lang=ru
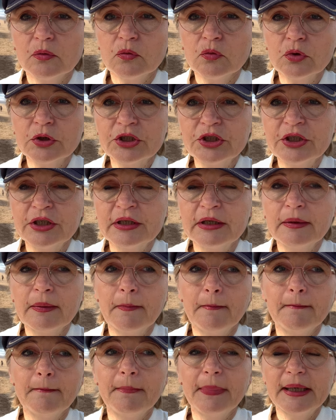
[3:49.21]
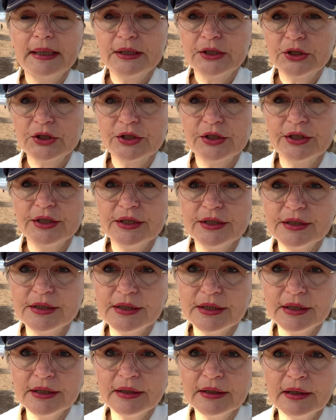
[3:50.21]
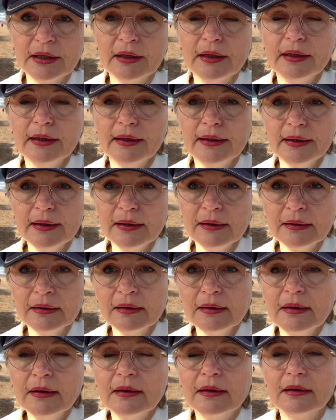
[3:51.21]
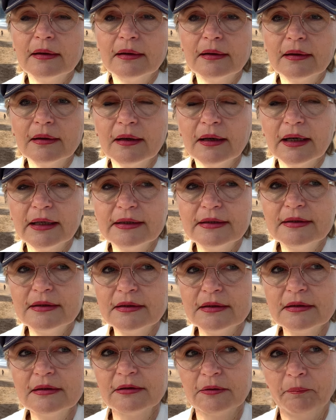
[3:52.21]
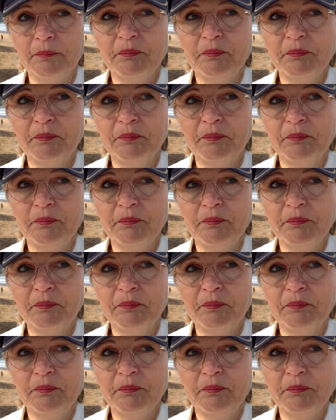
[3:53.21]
очень большие деньги, или а, ходить,